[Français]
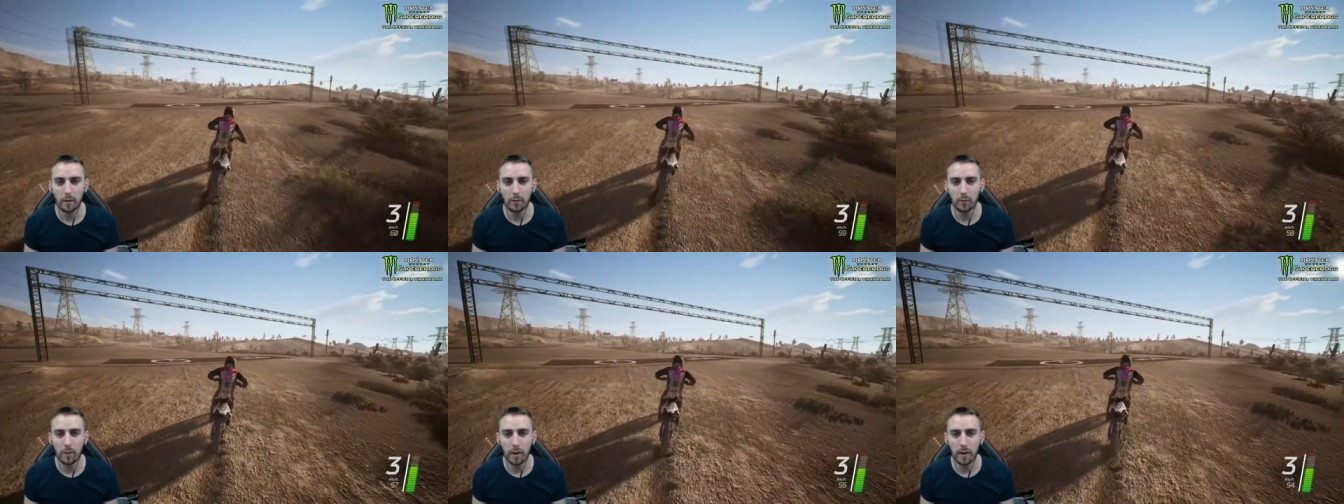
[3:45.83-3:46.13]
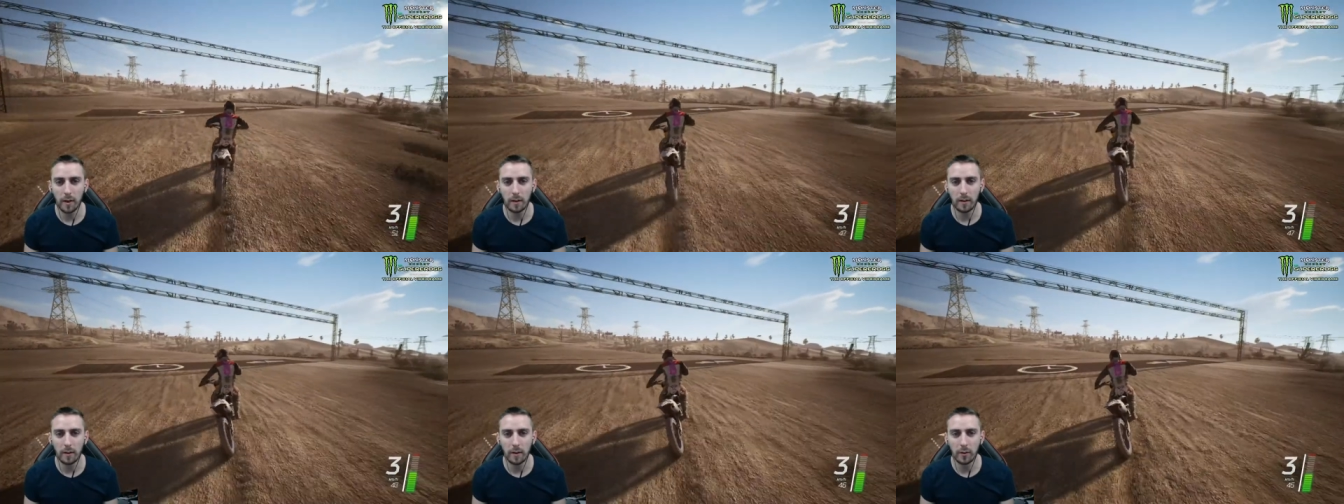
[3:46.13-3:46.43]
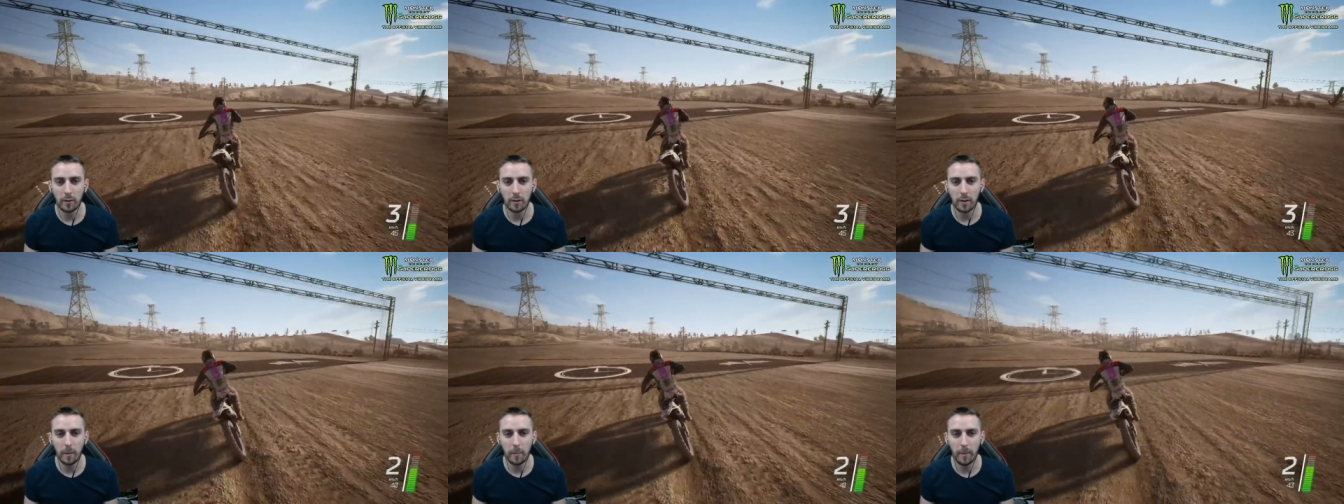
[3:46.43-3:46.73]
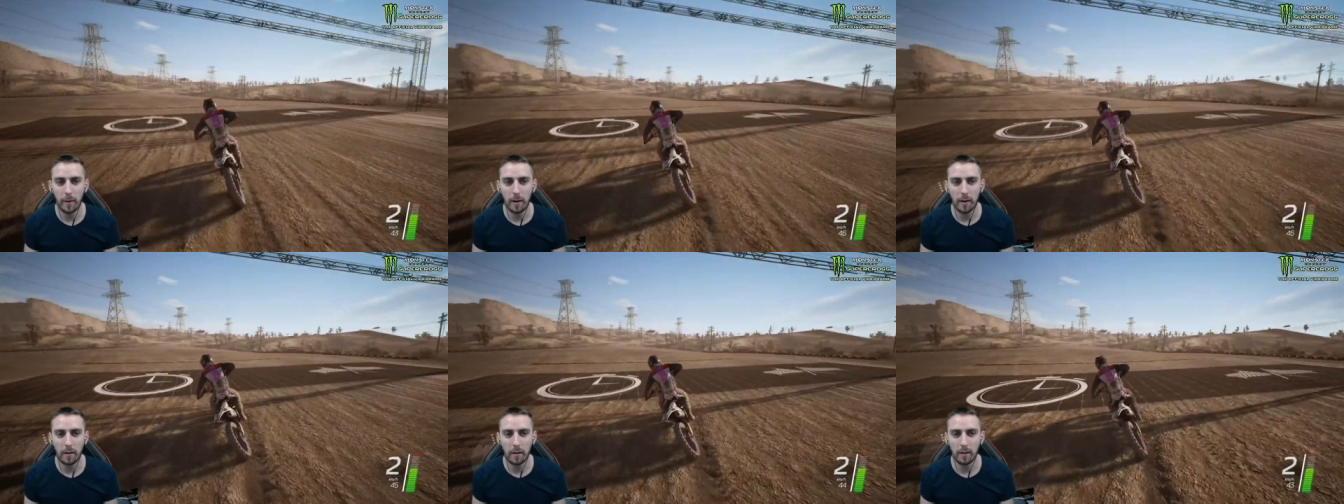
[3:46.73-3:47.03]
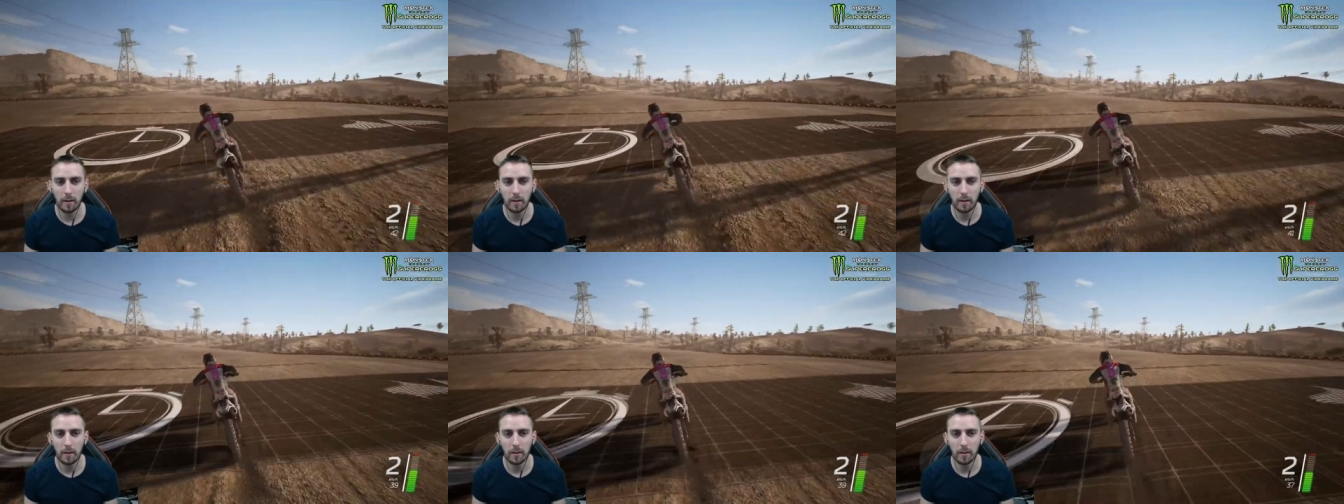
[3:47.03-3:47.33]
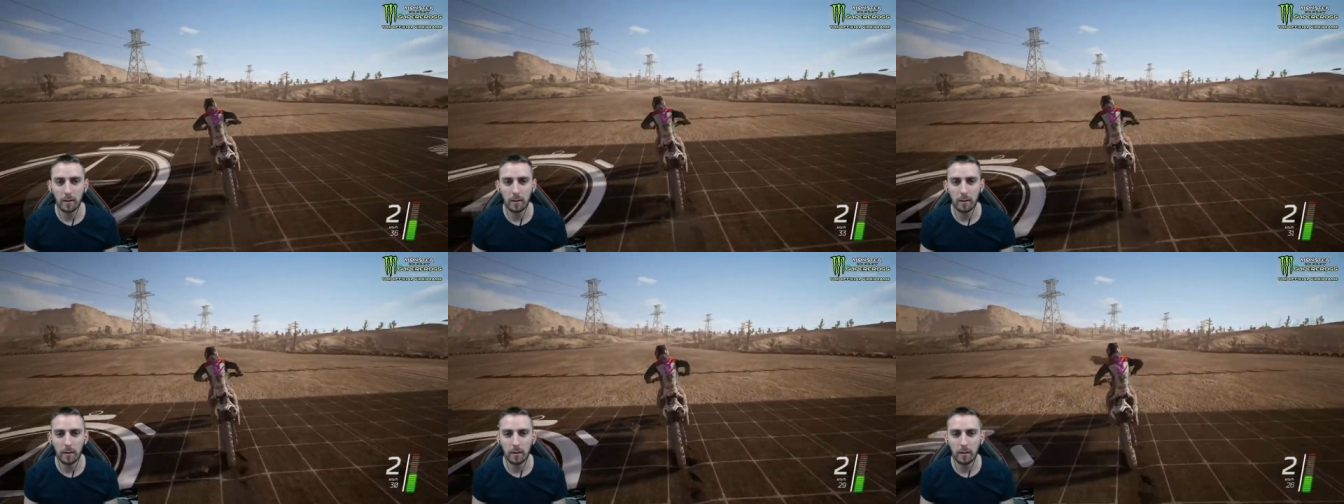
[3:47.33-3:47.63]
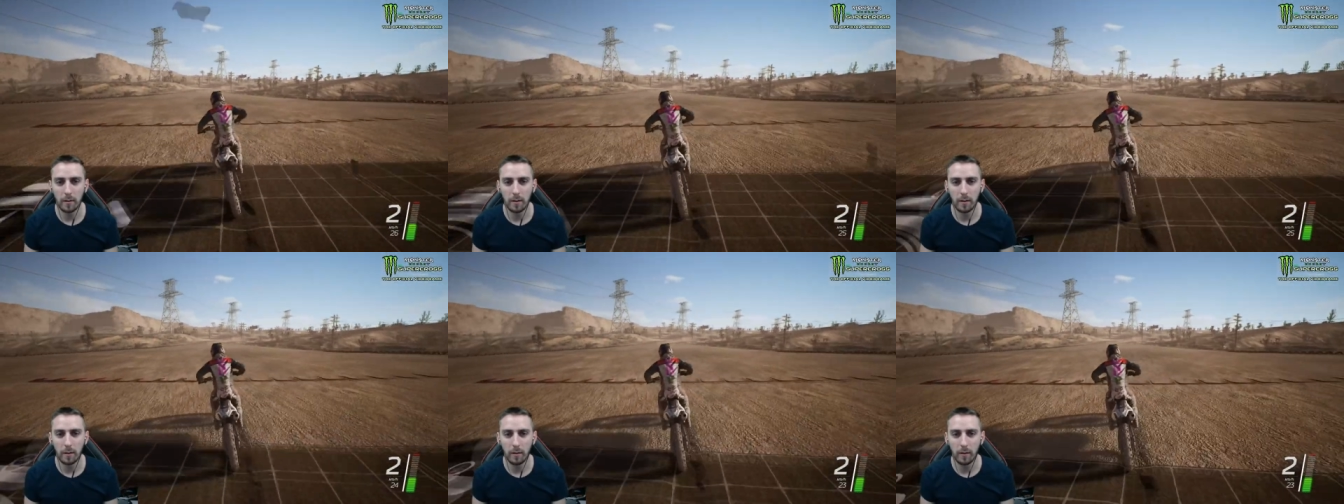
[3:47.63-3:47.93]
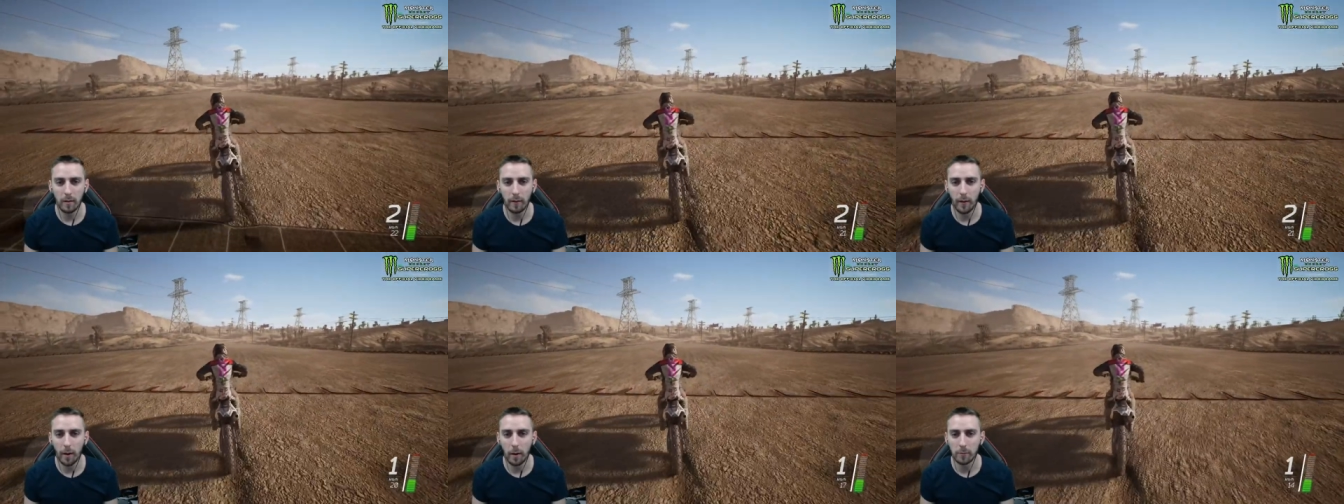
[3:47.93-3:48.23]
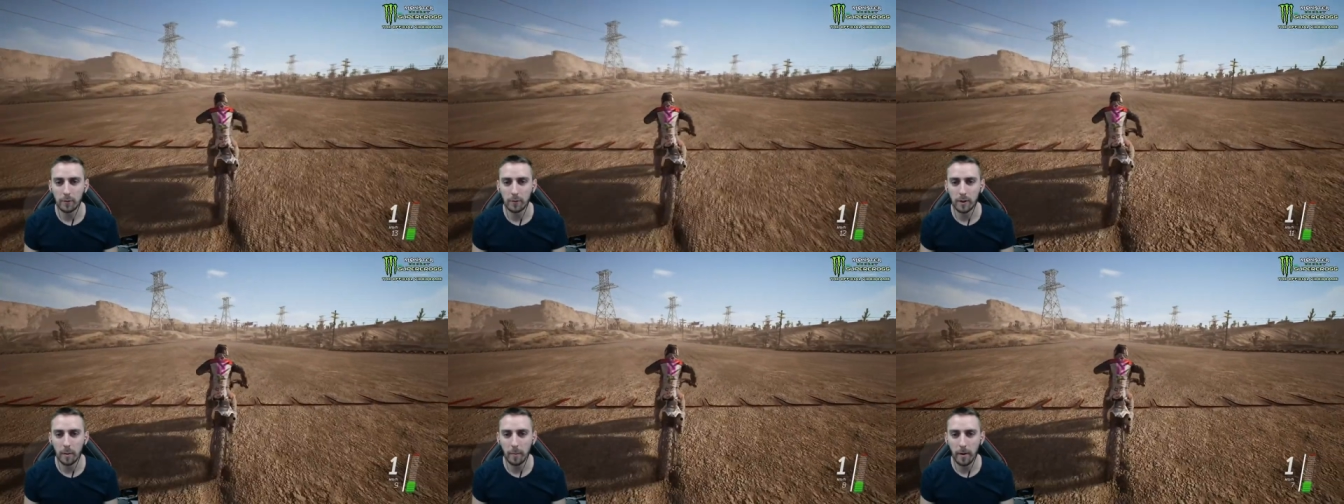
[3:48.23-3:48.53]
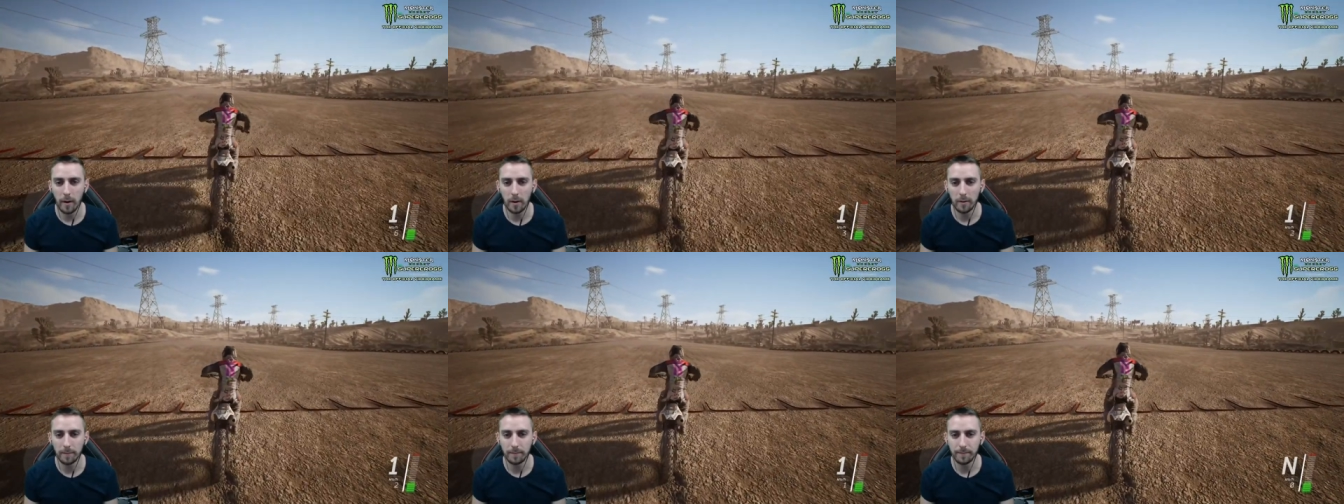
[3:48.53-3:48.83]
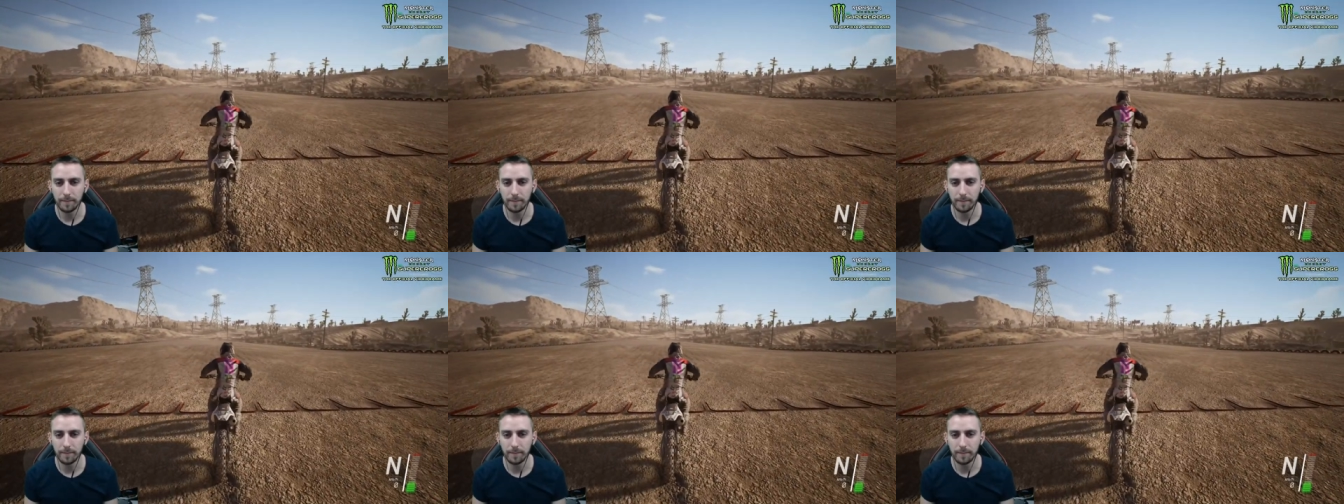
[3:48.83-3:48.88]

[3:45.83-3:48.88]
donc là il y a la grille de départ. On va faire un petit départ.